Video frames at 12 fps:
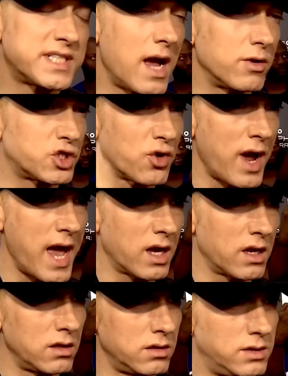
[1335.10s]
l'importance
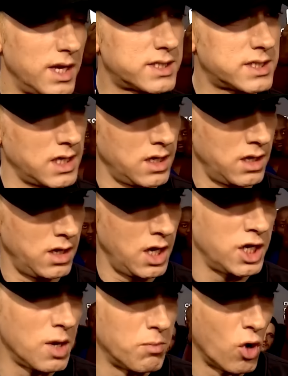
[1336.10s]
de la réinvention
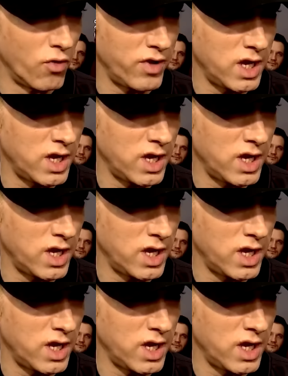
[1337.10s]
et de